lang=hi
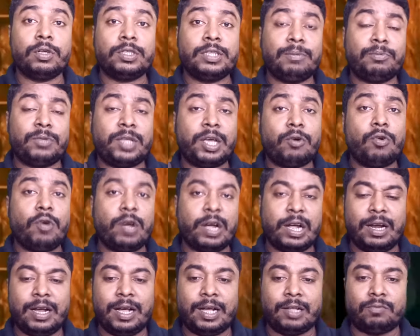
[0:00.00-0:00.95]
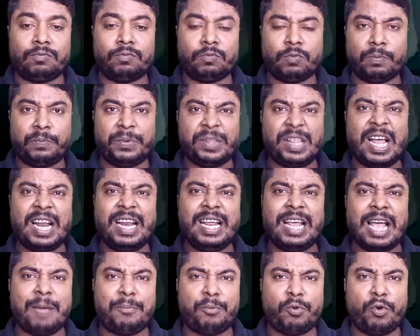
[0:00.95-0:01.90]
जब देखोगे ना तो पता
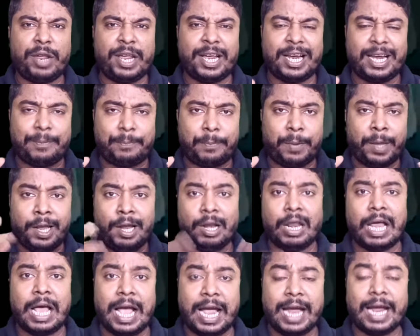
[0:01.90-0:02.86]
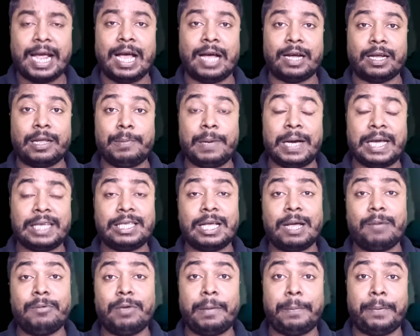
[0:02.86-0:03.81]
नहीं आपको एक फील आएगा कि भाई
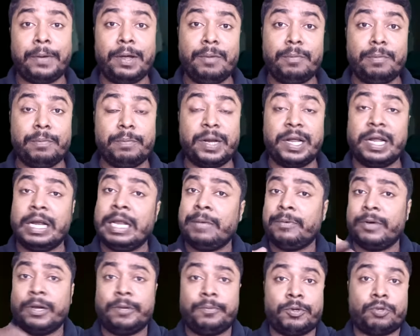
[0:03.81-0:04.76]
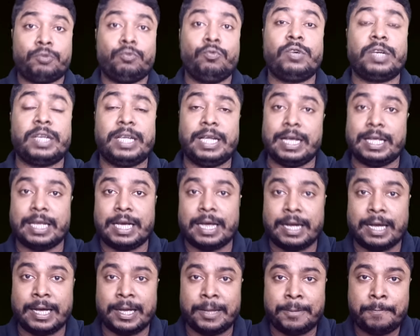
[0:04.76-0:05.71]
साहब ये फिल्म बड़े लेवल पे शूट किया
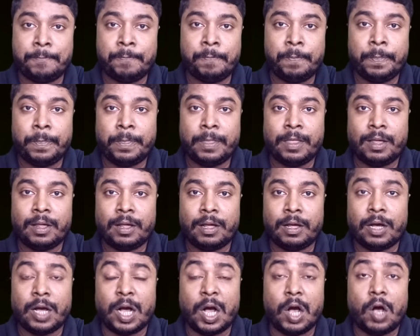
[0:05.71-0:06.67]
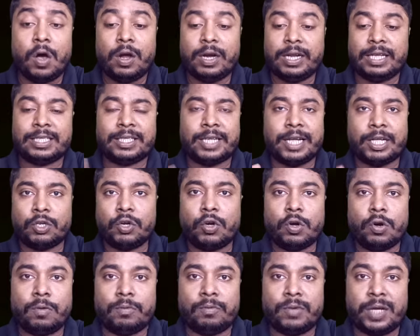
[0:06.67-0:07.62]
जा रहा है और इसके
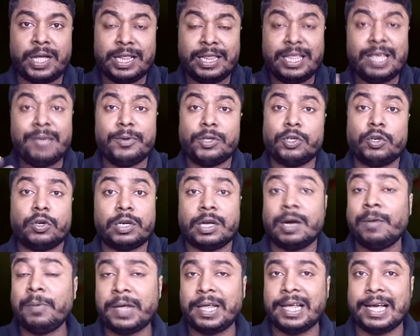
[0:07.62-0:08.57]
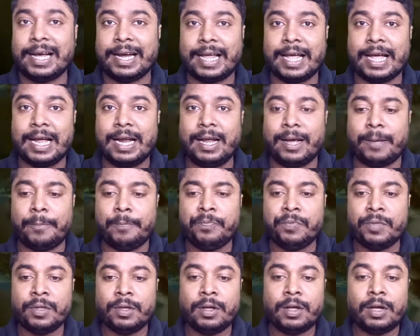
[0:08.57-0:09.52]
जो हिंदी में जो डब किया गया है ना
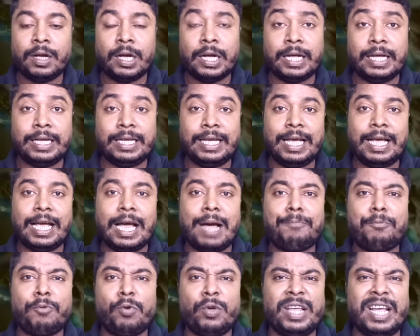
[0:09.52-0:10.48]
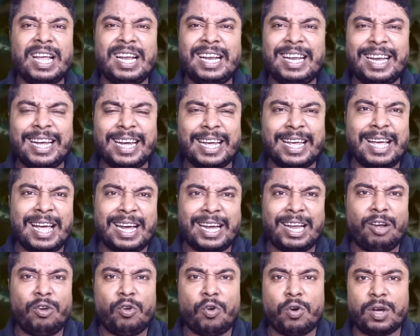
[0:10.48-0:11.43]
ये आपको ये नहीं लगेगा
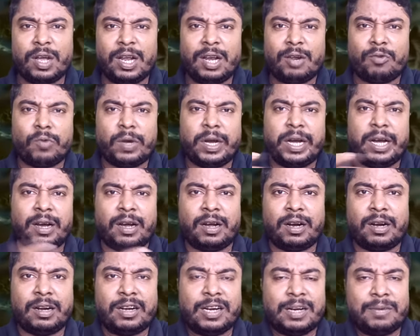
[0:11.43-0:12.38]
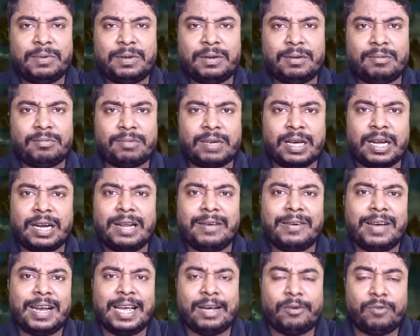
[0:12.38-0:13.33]
कि लोकल कोई डब
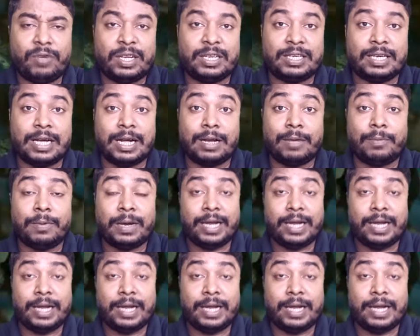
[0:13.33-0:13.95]
करने वाला कोई स्टार है